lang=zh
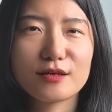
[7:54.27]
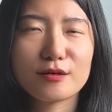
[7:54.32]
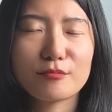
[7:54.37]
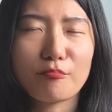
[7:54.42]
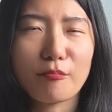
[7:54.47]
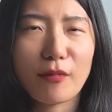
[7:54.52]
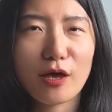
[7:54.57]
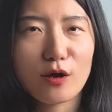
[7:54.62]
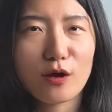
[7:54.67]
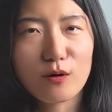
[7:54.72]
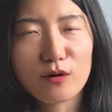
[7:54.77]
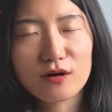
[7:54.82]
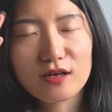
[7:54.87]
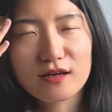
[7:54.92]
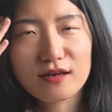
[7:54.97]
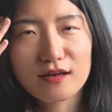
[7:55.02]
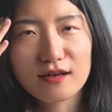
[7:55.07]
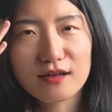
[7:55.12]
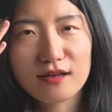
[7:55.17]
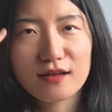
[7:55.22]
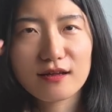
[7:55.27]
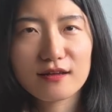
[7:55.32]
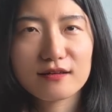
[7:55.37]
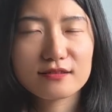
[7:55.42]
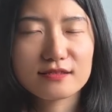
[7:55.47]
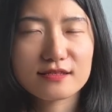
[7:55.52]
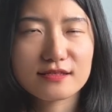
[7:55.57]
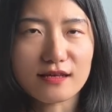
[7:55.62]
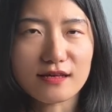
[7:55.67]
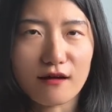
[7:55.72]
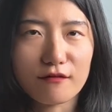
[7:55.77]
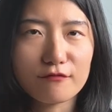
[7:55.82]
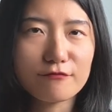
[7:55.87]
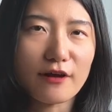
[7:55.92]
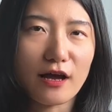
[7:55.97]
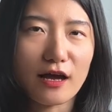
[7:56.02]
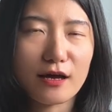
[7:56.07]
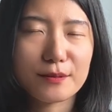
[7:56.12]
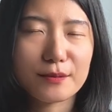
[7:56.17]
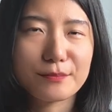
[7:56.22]
没有了想
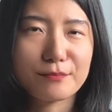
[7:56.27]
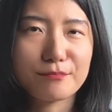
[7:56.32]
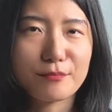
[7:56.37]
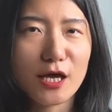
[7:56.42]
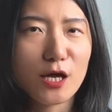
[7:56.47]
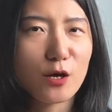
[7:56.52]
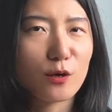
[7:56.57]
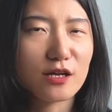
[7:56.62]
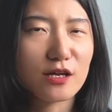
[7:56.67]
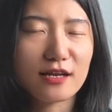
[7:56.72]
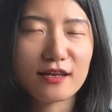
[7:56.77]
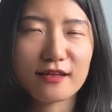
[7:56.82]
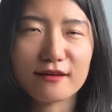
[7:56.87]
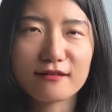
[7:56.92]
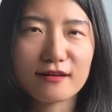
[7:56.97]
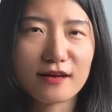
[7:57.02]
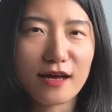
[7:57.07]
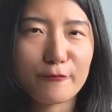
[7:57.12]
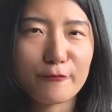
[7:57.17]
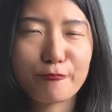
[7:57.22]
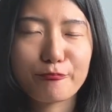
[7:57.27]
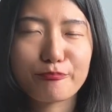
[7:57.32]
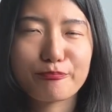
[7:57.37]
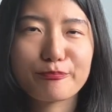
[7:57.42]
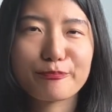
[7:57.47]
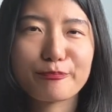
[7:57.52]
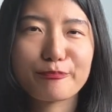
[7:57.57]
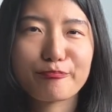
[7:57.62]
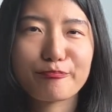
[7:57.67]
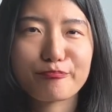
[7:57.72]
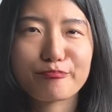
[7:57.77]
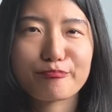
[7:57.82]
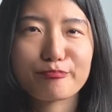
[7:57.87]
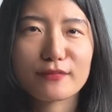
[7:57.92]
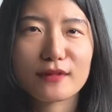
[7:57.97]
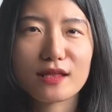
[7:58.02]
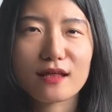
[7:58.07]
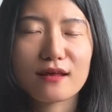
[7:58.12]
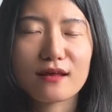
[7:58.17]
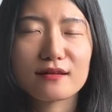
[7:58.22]
法，没有了灵感，
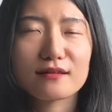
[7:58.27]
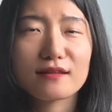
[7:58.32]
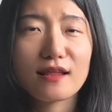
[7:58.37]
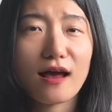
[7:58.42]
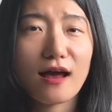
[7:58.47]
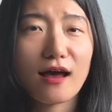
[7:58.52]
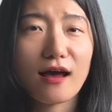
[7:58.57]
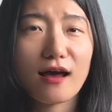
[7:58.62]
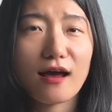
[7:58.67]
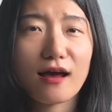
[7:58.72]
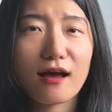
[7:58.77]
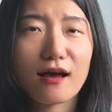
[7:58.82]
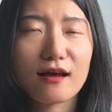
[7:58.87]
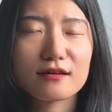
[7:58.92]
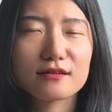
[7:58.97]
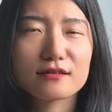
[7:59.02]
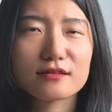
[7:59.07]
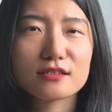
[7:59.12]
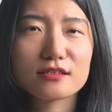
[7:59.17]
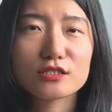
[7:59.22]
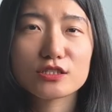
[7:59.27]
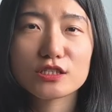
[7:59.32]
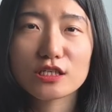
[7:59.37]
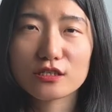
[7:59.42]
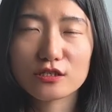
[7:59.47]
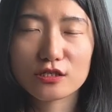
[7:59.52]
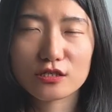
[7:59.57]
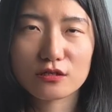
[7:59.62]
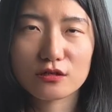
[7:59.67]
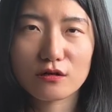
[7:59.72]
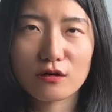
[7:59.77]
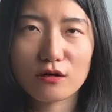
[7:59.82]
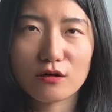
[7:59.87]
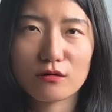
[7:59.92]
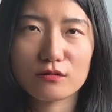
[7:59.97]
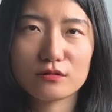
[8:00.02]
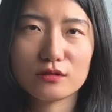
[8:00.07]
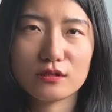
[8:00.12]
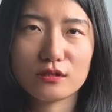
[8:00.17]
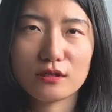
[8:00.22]
那这个时
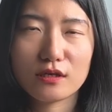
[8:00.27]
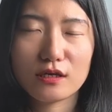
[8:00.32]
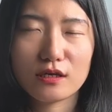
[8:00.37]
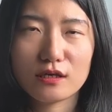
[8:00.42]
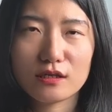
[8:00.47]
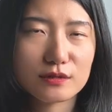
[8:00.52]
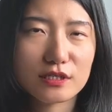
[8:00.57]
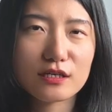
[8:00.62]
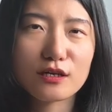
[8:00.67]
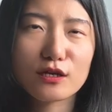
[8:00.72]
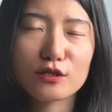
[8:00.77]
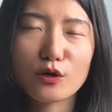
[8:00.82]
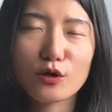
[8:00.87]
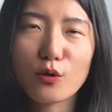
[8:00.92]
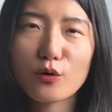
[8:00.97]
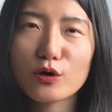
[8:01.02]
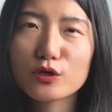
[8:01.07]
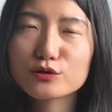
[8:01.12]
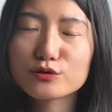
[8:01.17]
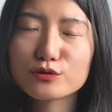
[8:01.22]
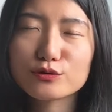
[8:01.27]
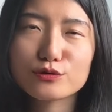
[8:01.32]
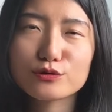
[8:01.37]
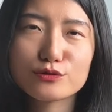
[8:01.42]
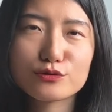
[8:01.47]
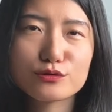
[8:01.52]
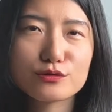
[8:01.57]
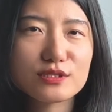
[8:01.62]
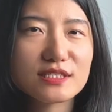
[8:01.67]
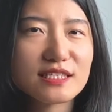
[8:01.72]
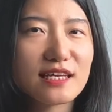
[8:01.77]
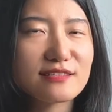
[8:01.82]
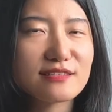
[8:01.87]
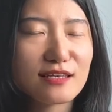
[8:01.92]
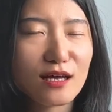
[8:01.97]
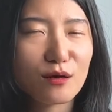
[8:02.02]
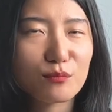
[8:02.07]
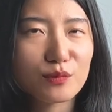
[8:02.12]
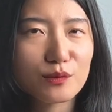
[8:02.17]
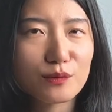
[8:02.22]
候你可能会出去散
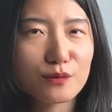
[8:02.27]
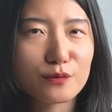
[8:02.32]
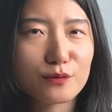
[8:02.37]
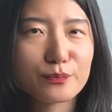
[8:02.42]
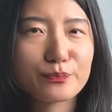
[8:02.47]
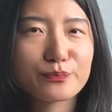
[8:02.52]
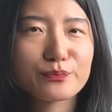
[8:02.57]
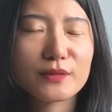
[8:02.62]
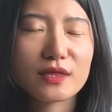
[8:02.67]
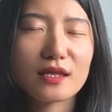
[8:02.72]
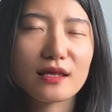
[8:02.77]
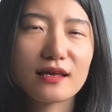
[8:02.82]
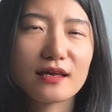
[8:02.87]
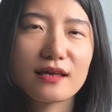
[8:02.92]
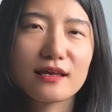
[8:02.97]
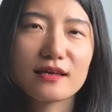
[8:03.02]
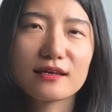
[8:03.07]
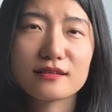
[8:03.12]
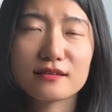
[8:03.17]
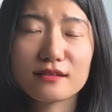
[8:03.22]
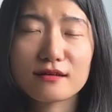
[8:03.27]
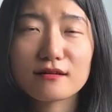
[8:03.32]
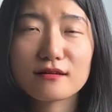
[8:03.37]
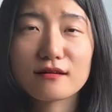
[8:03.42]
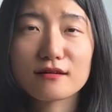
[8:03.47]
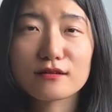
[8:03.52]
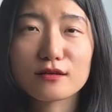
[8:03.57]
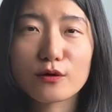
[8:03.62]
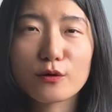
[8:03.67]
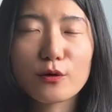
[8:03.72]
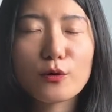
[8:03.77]
散步，你可能